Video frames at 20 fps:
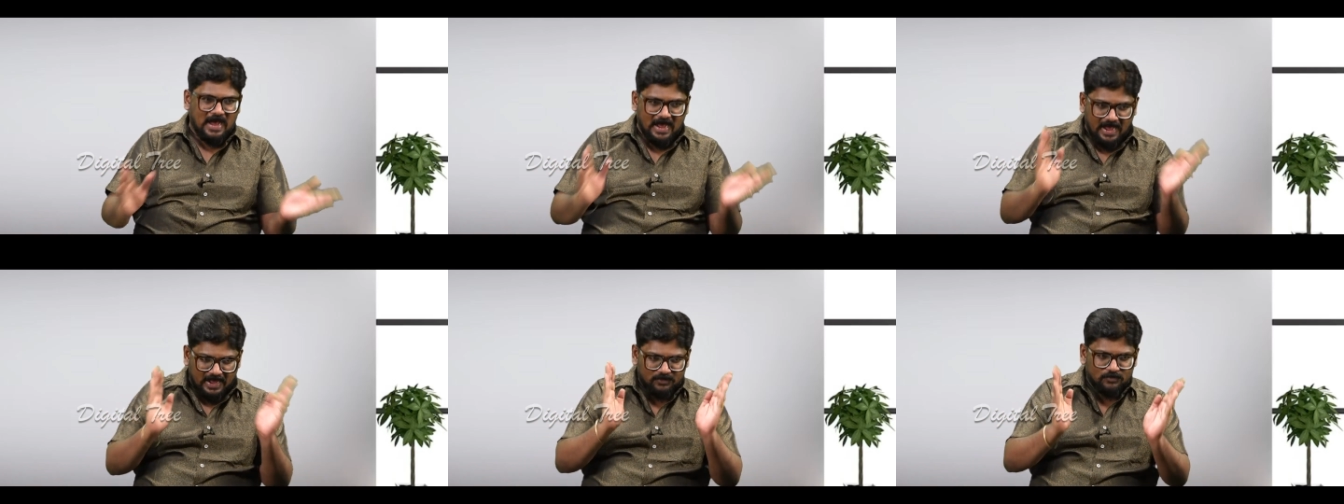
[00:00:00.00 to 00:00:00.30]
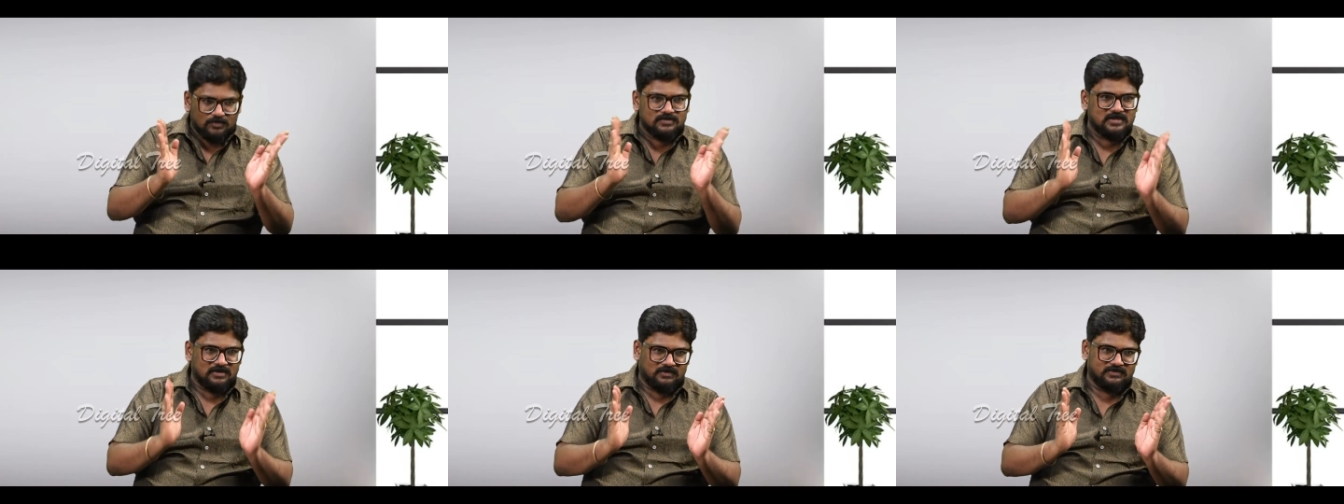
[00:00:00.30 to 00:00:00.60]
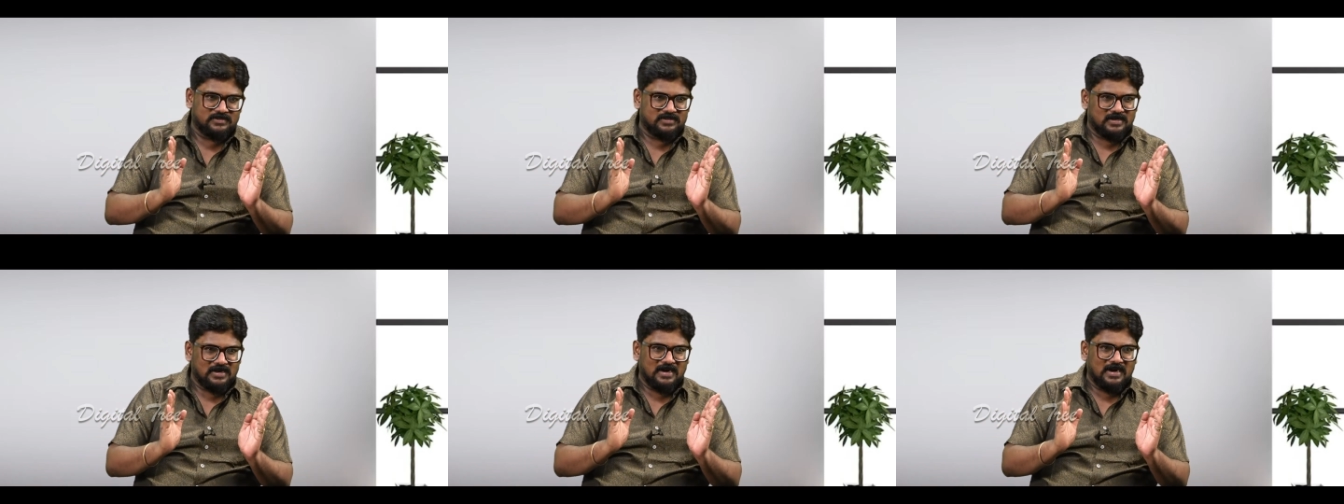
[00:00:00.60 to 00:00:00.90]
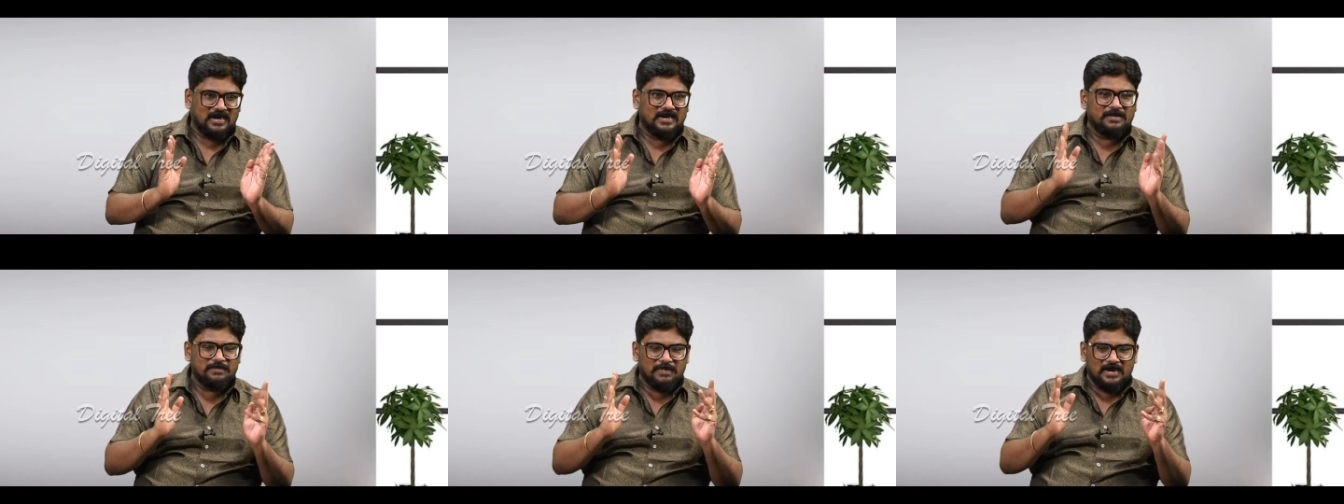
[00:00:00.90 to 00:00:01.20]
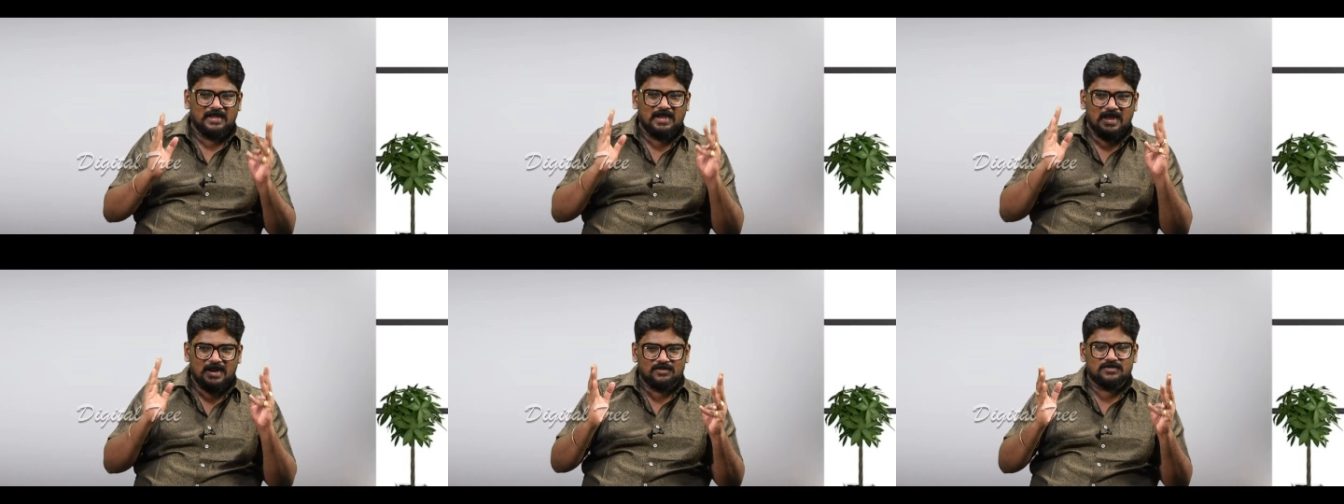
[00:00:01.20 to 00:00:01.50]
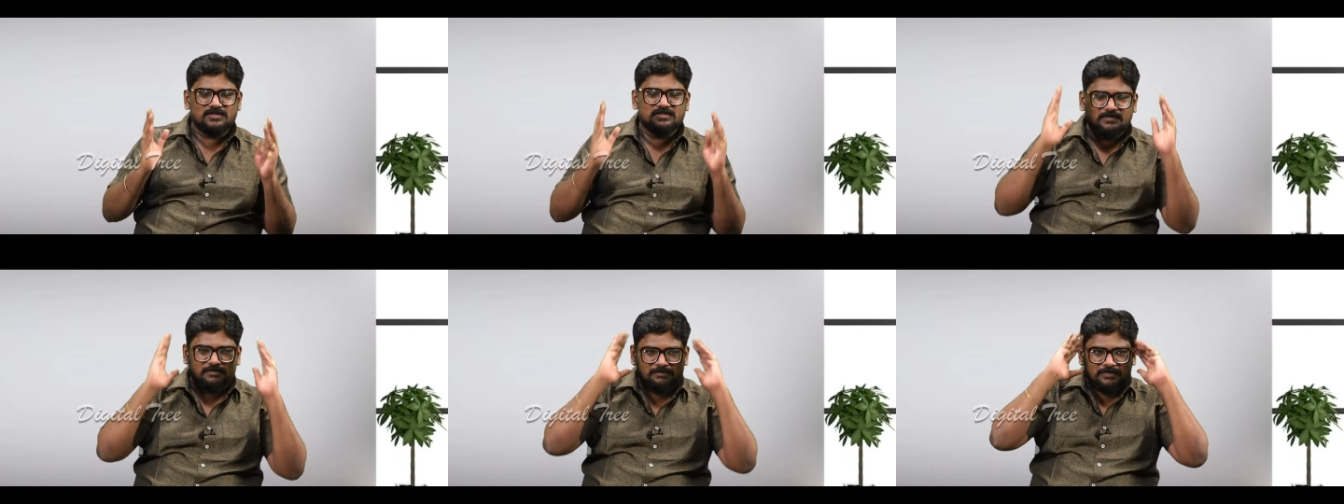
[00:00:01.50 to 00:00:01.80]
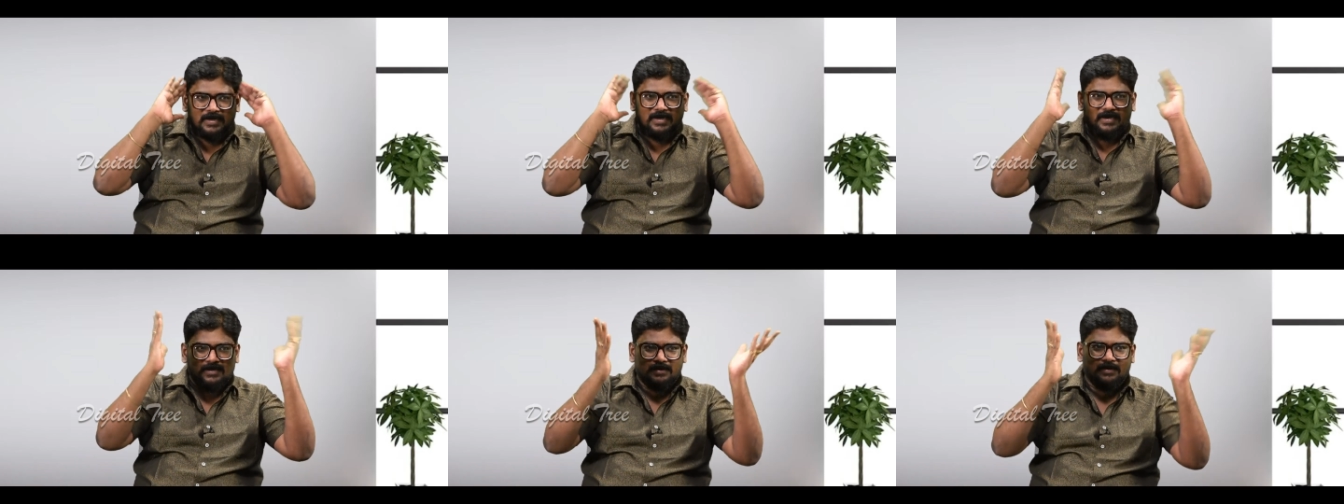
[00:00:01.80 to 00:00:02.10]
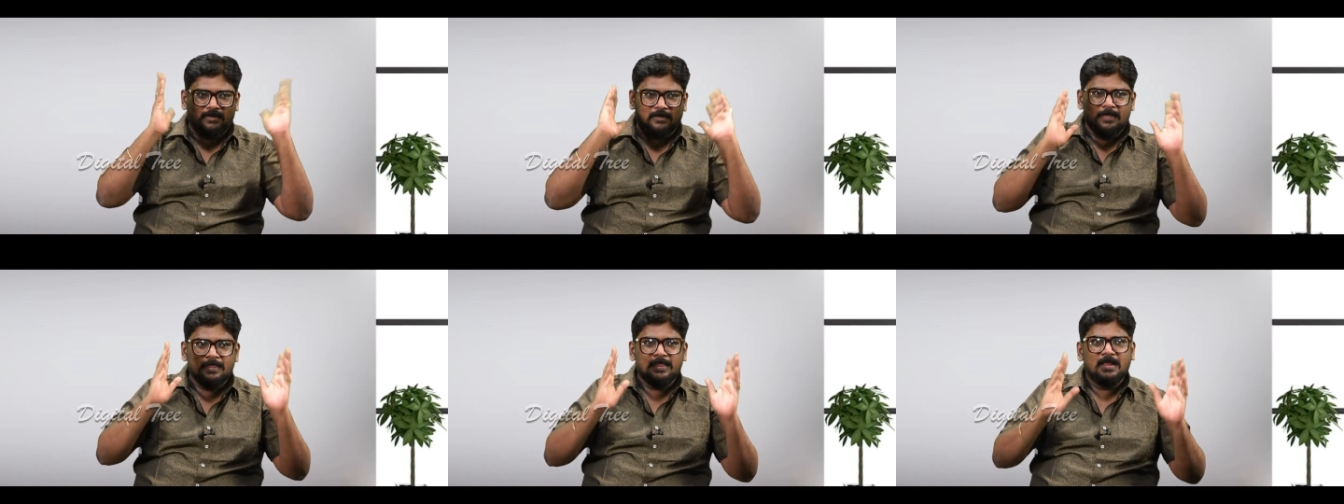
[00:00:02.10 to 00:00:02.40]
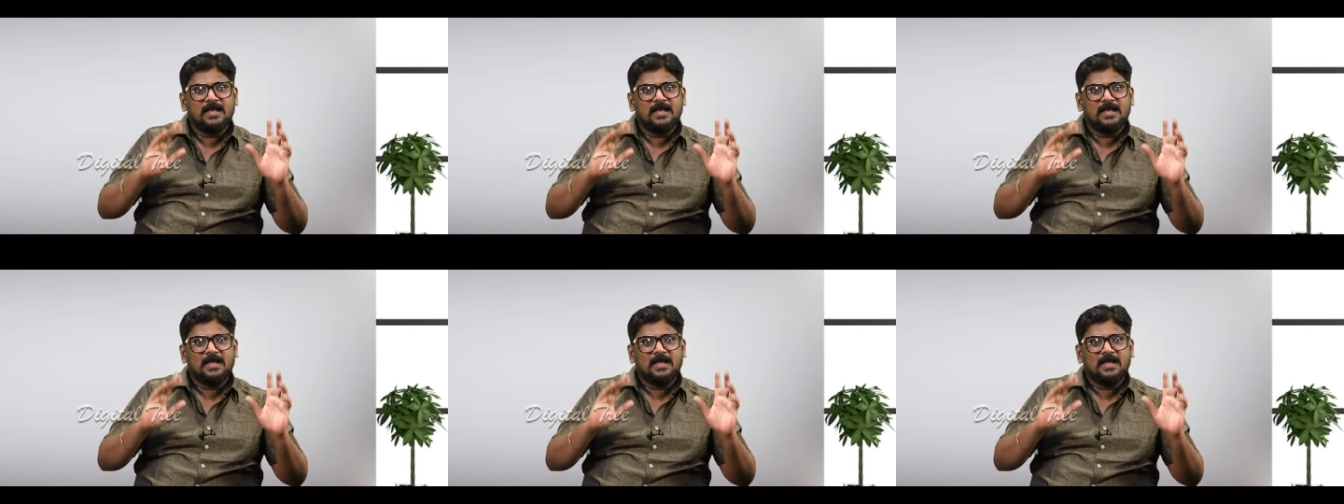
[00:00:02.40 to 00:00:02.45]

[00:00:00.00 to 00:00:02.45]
ఆ రోజు అవసరంలా అంటే మనకు ఆ రోజు ప్రిడిక్టబుల్